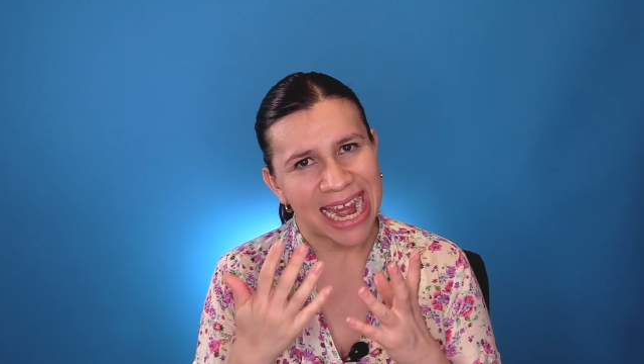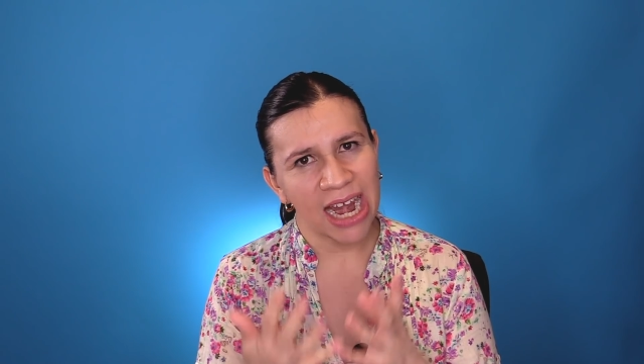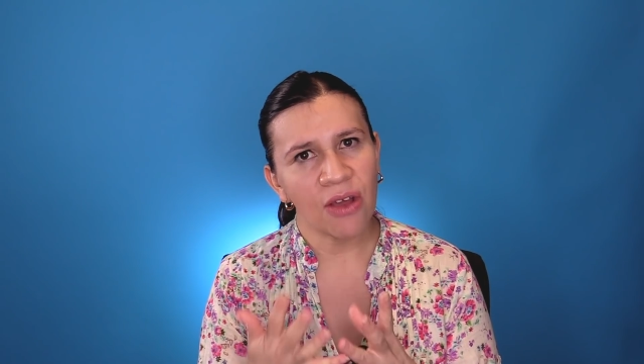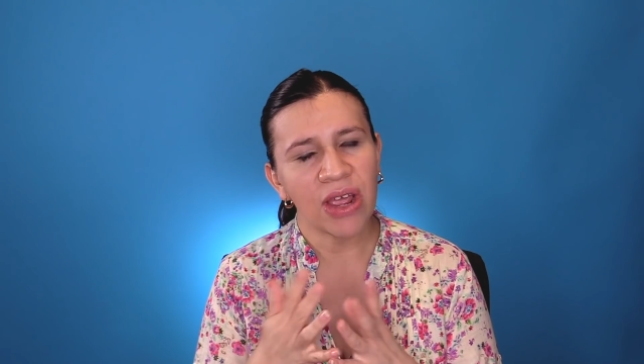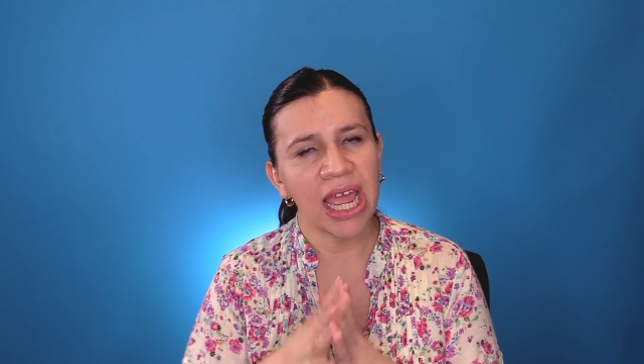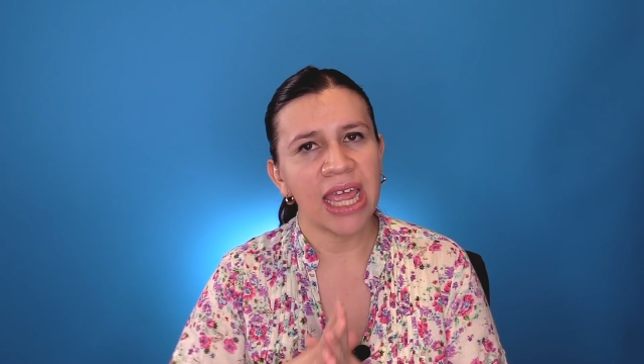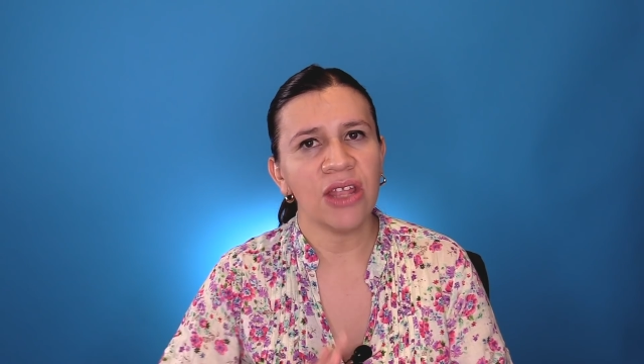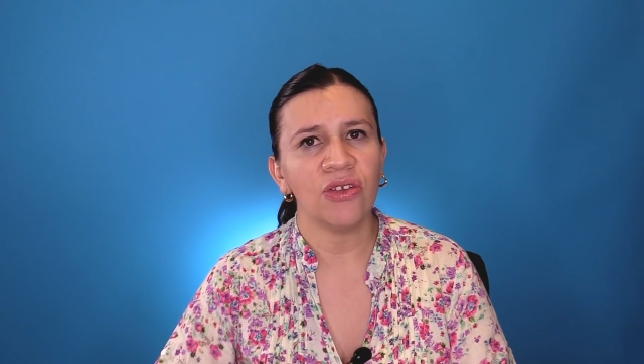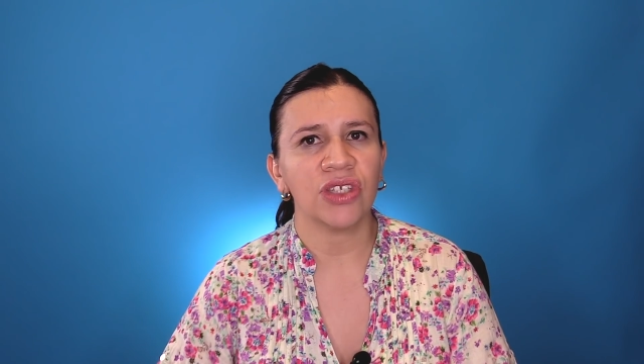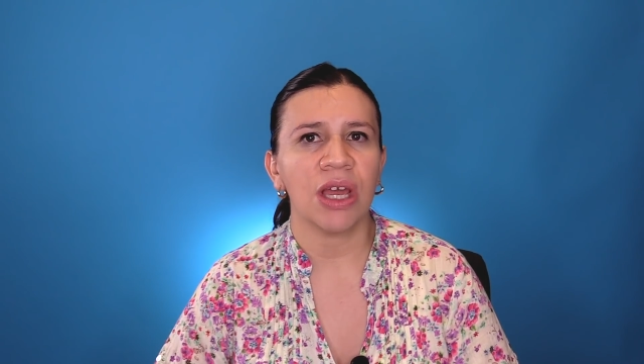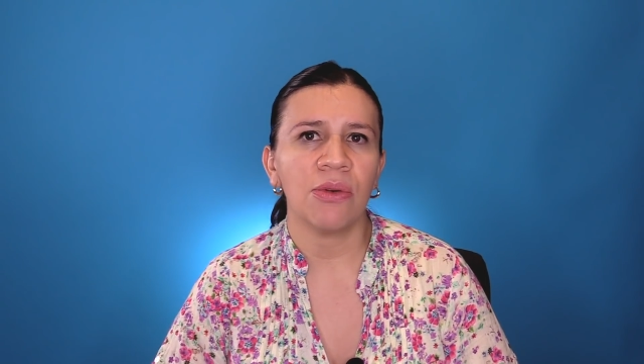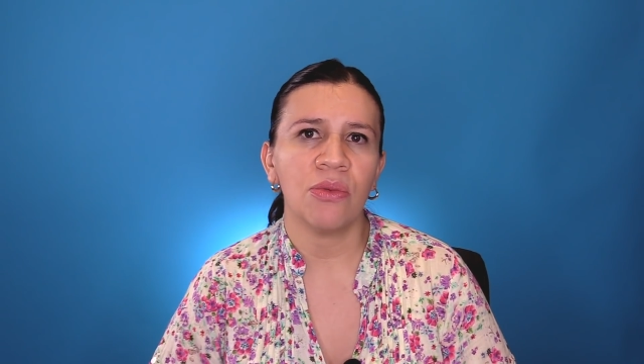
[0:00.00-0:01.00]
Creo que ahí
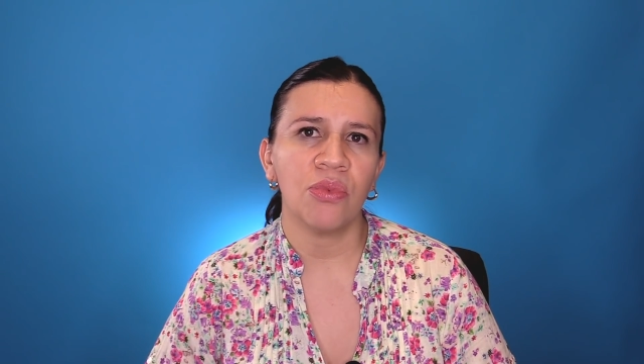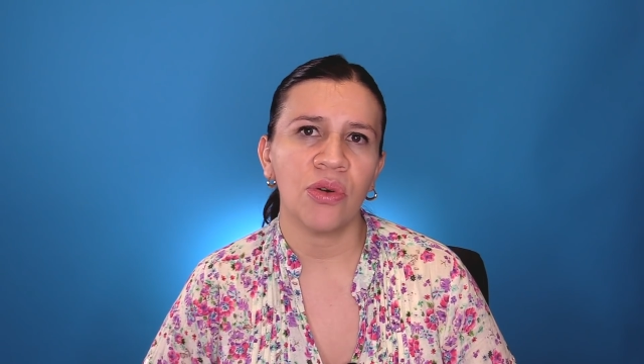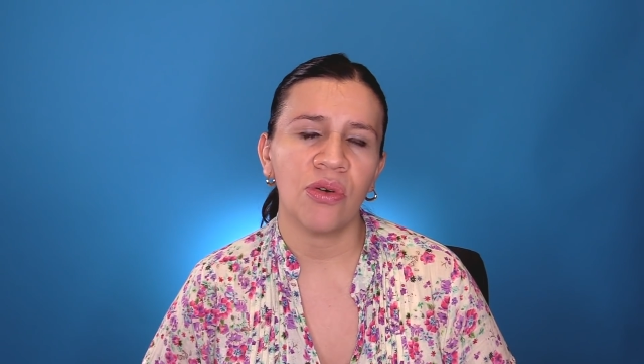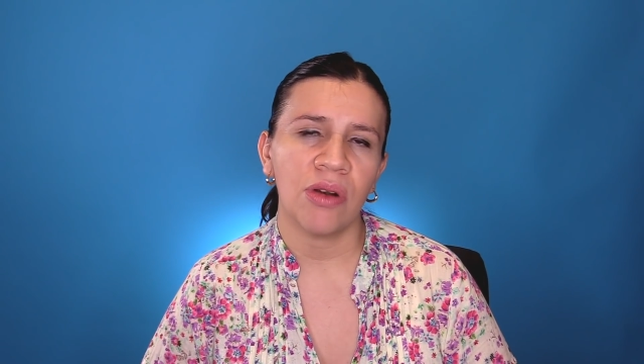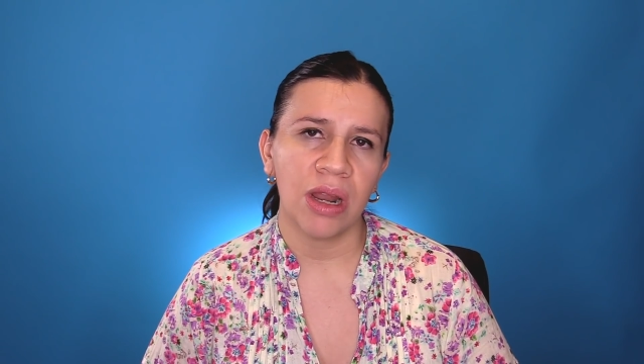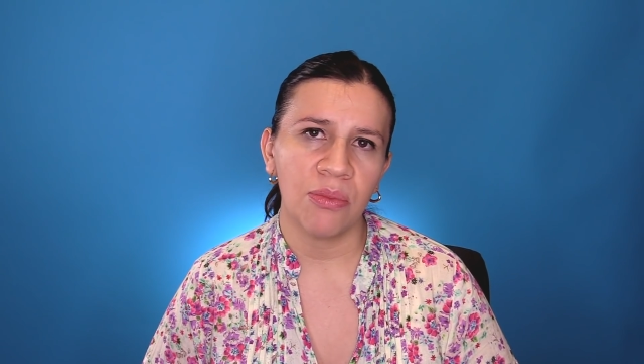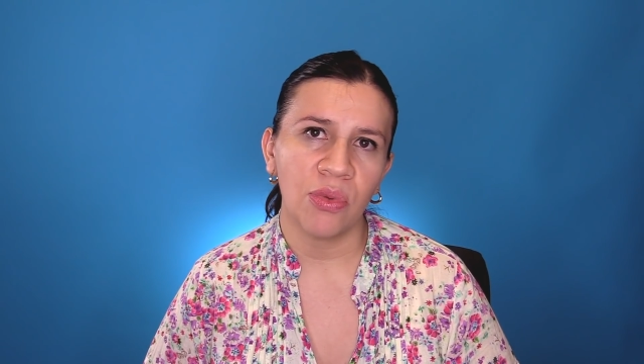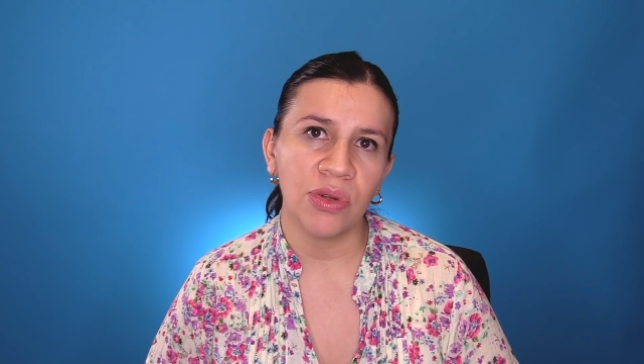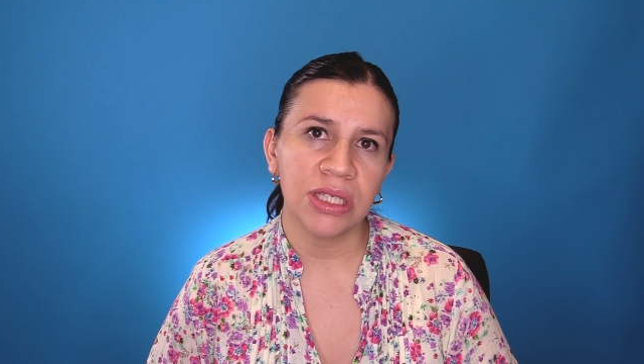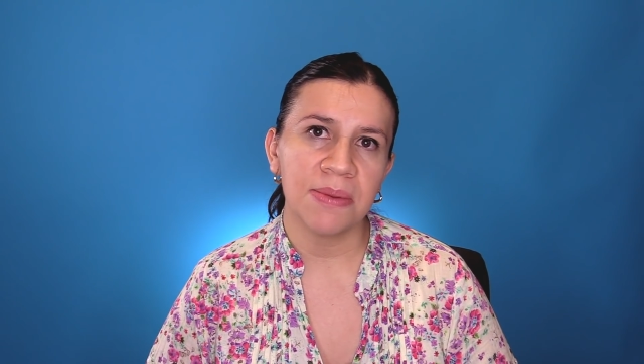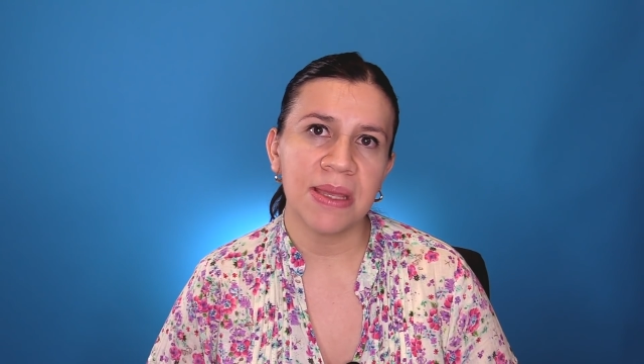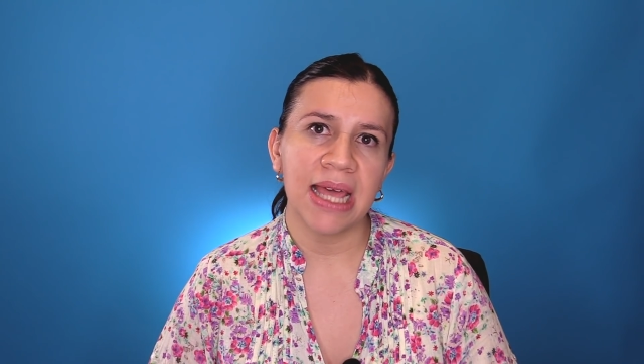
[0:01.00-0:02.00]
nos habla un poco de la
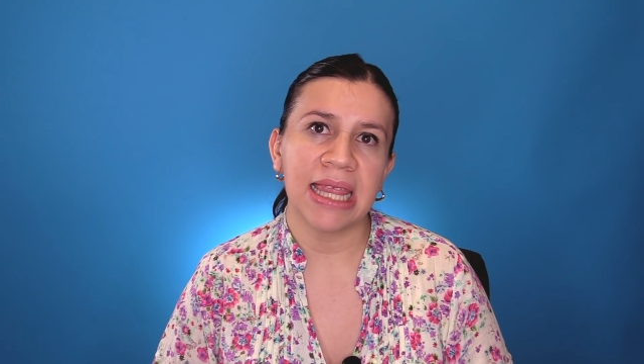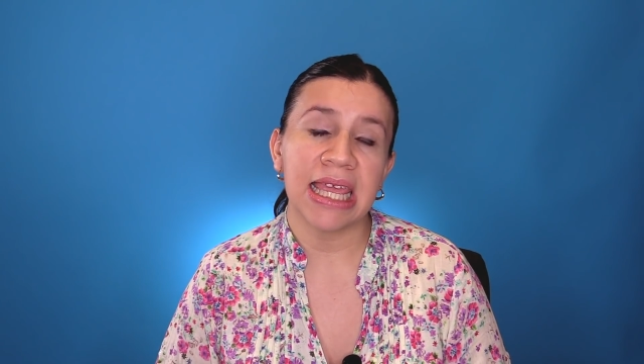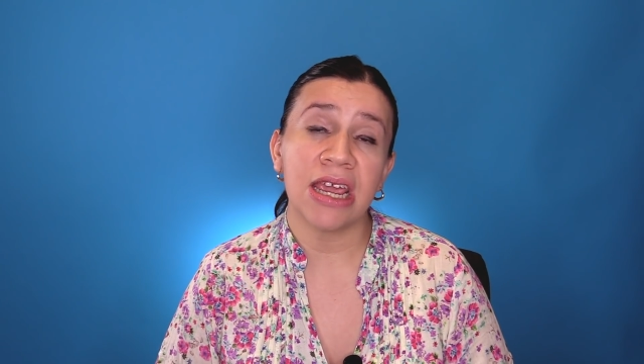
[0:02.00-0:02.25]
impulsividad